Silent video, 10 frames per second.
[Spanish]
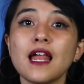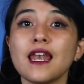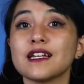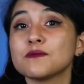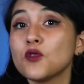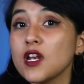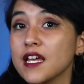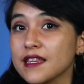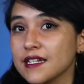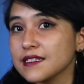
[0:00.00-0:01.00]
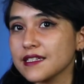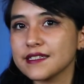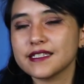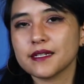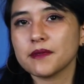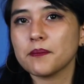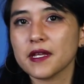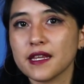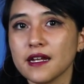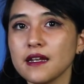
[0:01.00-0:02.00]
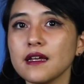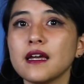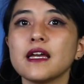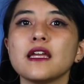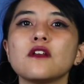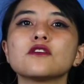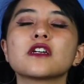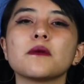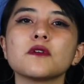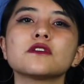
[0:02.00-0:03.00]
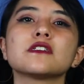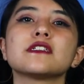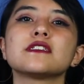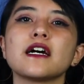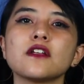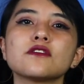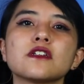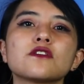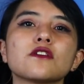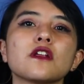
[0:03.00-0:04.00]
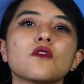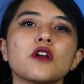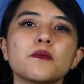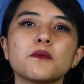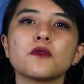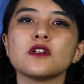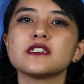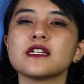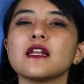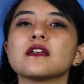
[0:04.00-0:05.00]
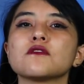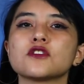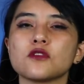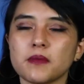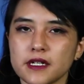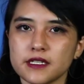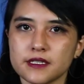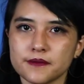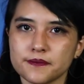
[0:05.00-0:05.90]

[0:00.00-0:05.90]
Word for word: las muletas del sistema penal y los cambios necesarios dentro del cuerpo policial en nuestro país.